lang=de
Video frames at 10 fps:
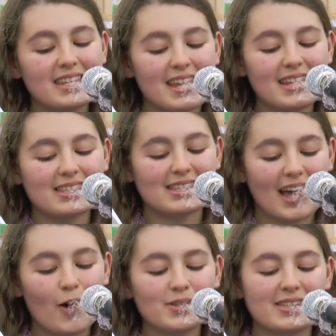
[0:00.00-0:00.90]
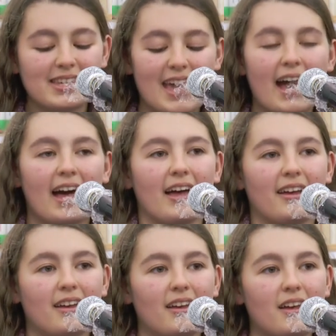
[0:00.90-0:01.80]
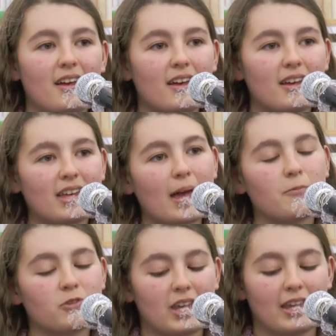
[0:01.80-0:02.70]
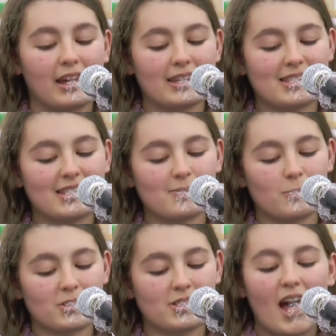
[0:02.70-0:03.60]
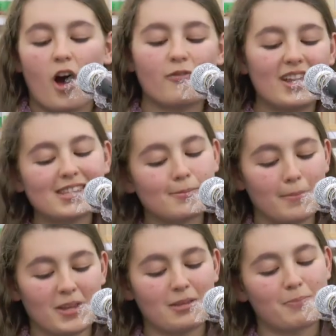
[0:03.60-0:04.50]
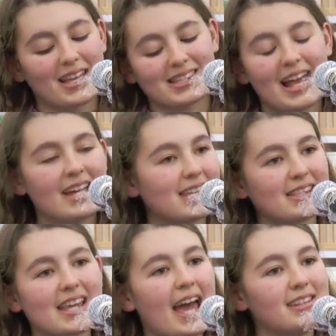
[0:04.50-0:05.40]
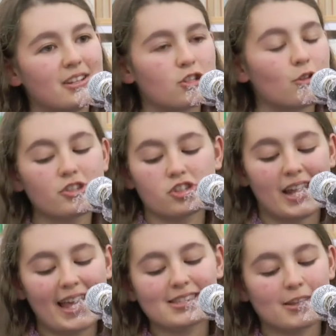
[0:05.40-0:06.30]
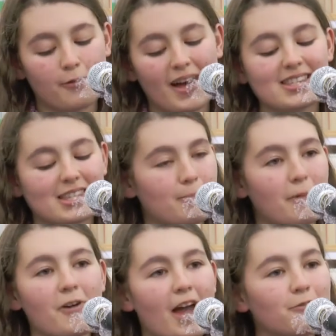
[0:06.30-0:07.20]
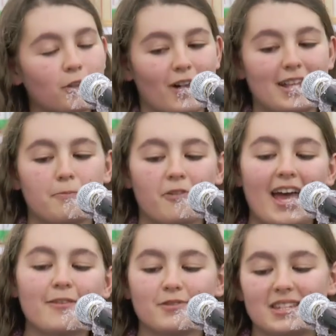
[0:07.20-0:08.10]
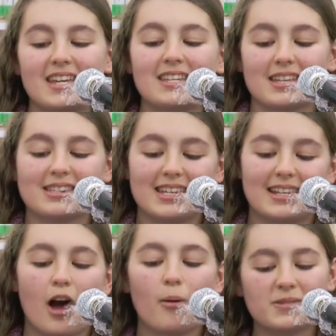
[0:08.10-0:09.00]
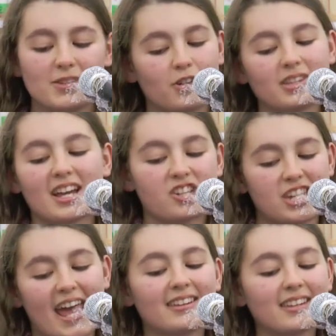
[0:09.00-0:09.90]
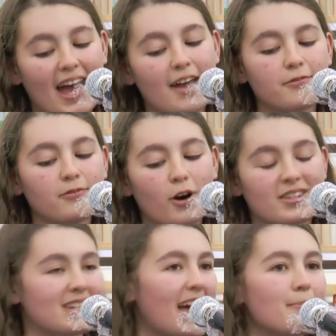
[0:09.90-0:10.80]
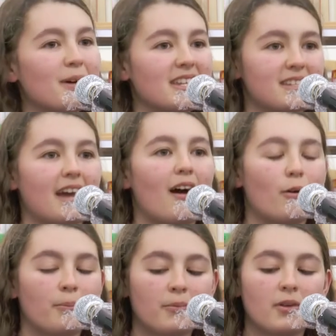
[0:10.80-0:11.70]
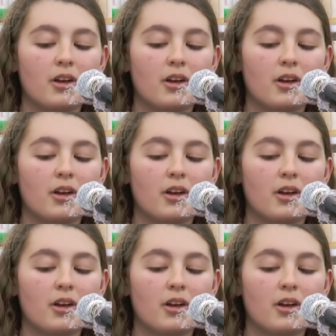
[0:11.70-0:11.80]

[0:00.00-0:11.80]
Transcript: nichts draus. Chiara kämpft gegen Rassismus, auch wenn es ihm nicht passt. Lars hat seinen Entschluss schon längst gefasst. Emma pfeift auf all die Pfeifen, die nicht an sie glauben. Sie wird nach Sternen greifen, Worte kann man nicht rauben.